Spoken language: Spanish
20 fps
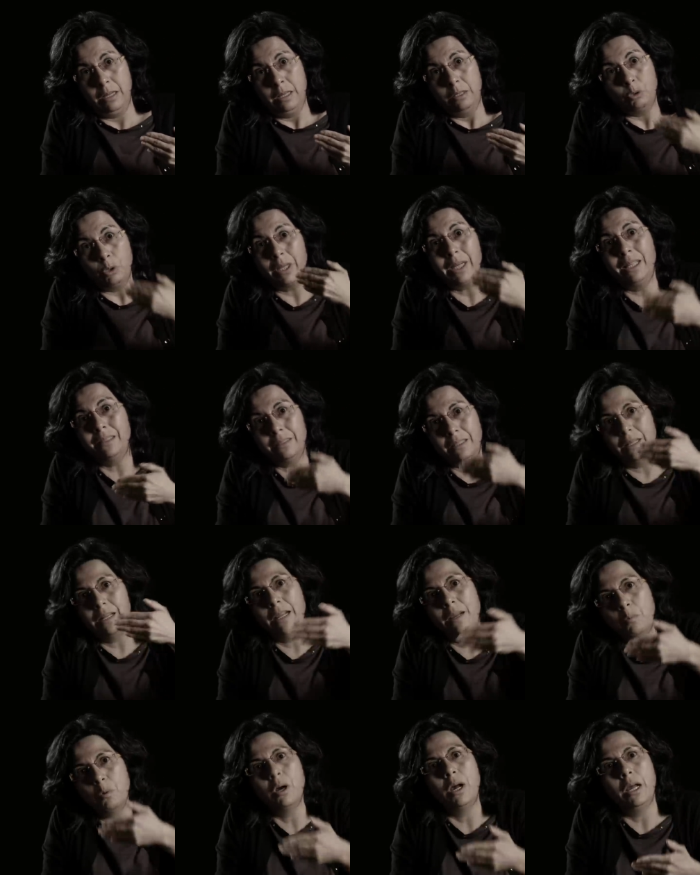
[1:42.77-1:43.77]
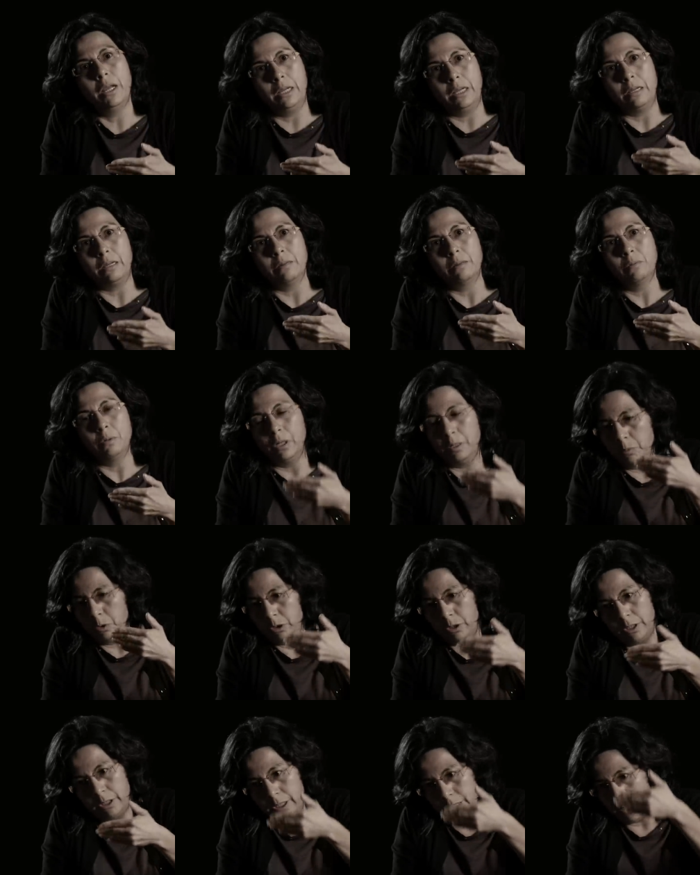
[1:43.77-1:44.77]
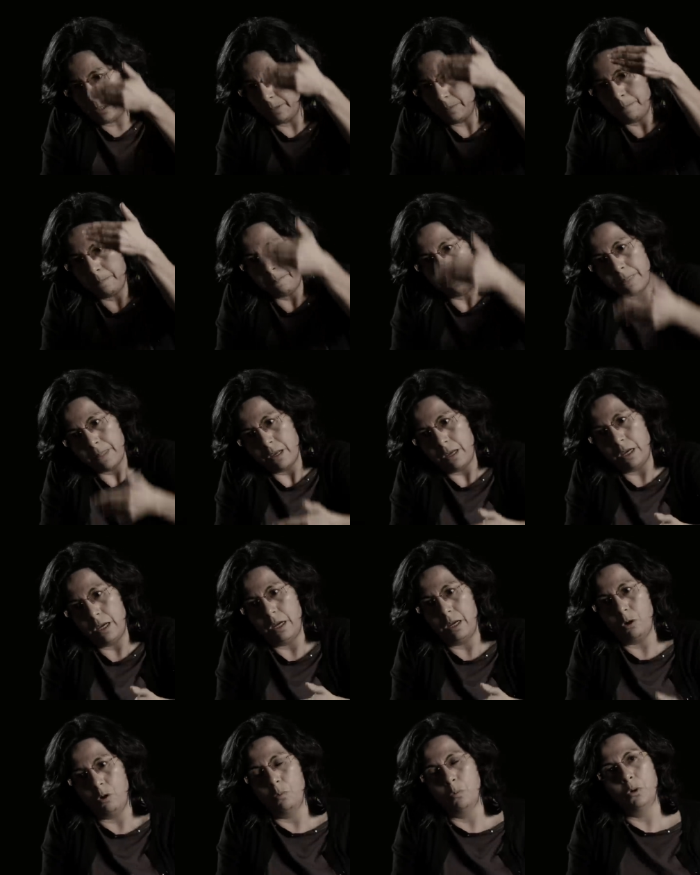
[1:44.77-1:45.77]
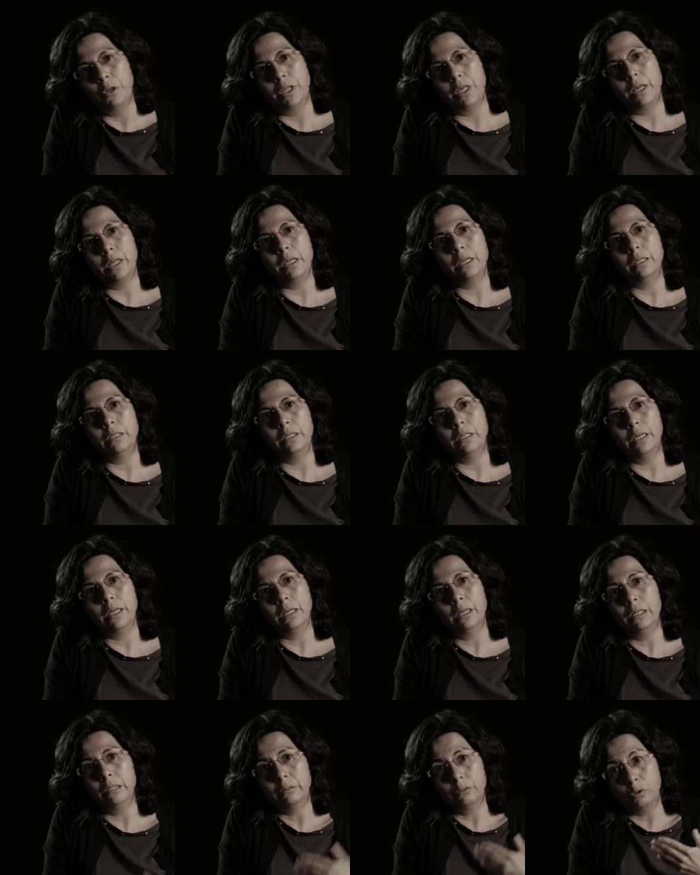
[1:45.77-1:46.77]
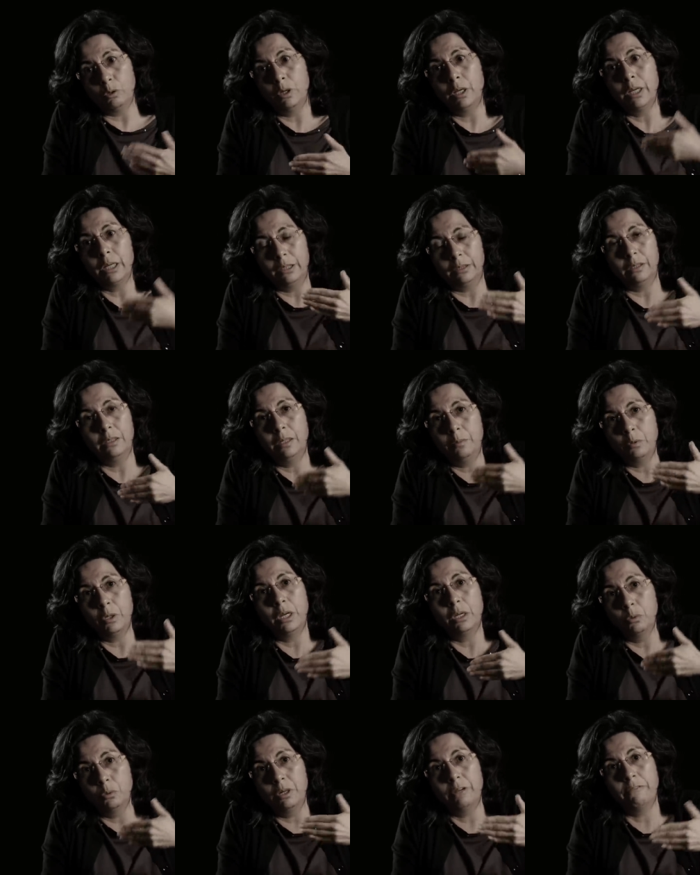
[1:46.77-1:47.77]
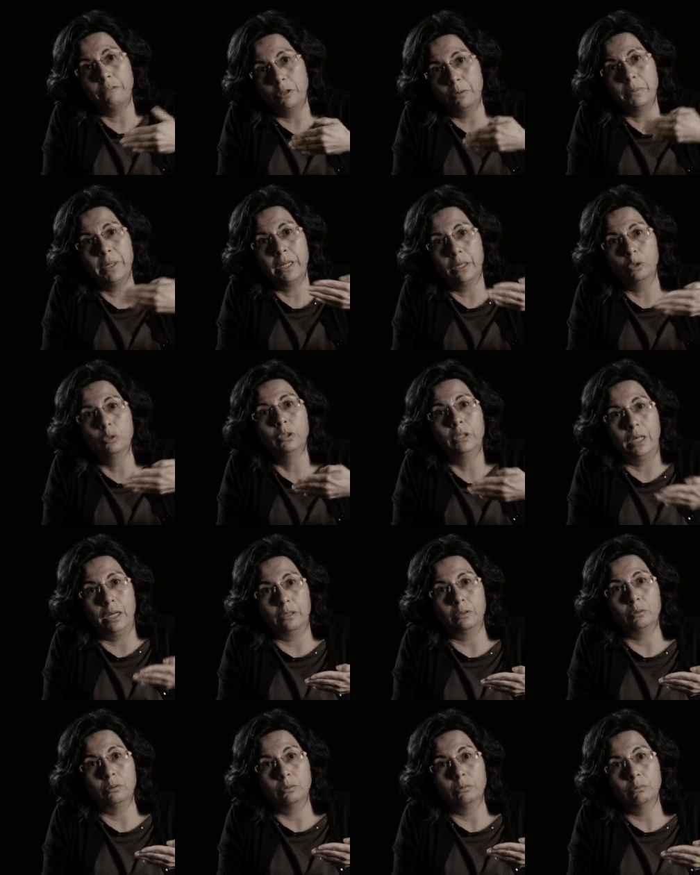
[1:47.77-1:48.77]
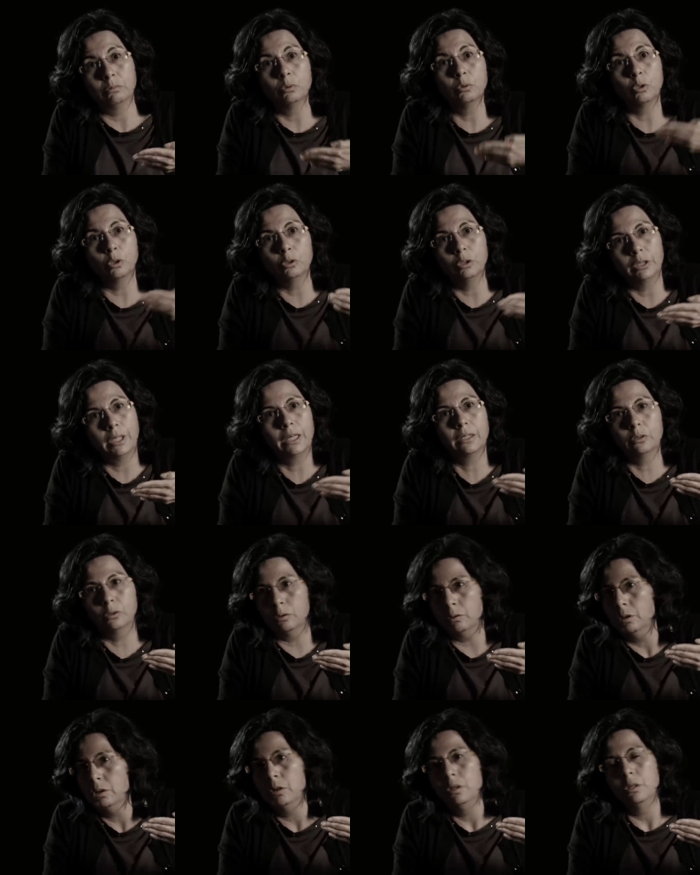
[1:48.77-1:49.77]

Entonces, ¿qué tenemos ahí? Podemos tener eh, comunidades indígenas con las que tenemos alguna forma de contacto, un contacto